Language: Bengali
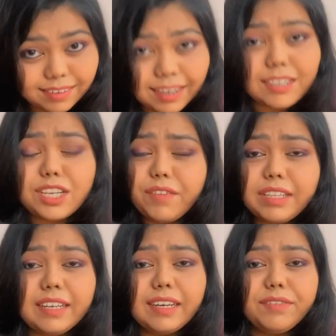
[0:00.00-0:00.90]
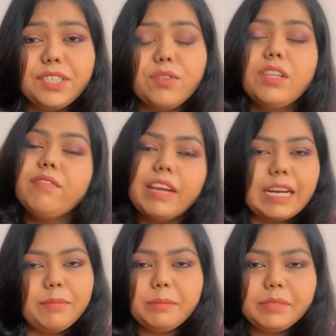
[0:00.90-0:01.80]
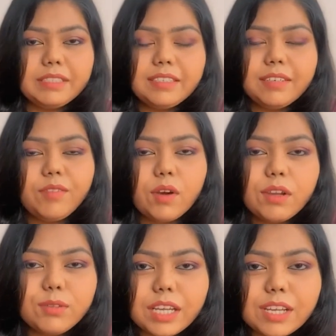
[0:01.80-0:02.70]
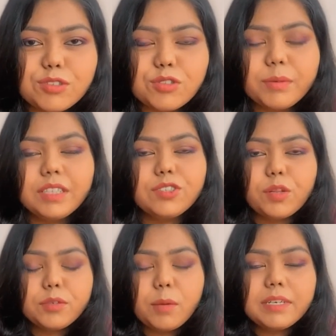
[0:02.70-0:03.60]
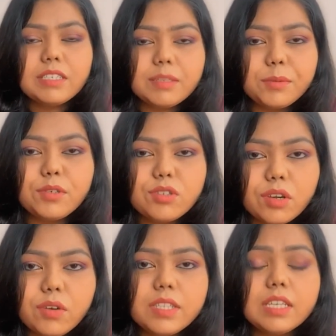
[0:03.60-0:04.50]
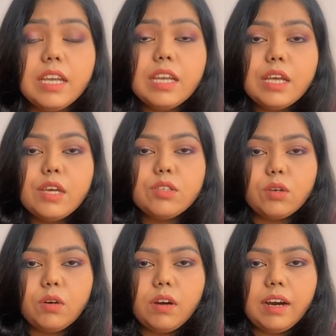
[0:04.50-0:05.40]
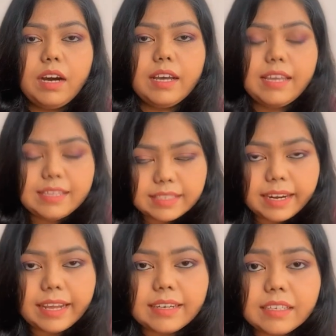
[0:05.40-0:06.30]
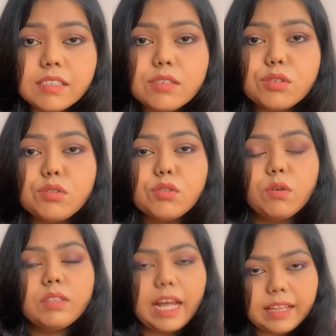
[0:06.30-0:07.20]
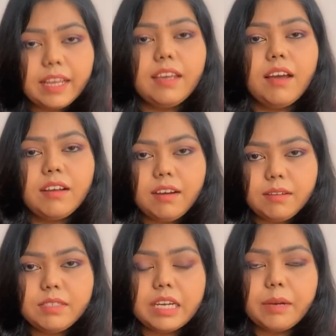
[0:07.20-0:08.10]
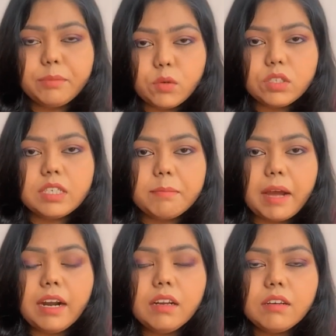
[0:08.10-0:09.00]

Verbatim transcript: রক্ষাবন্ধনের ভিডিওতে ইনফ্যাক্ট আমার বার্থডে ব্লগেও দেখেছো তোমাদের সবার সাথে পরিচয় হয়েছে সো হি ইজ আ ডেন্টিস্ট সো দাদাই চেক uh, আপ করছে মার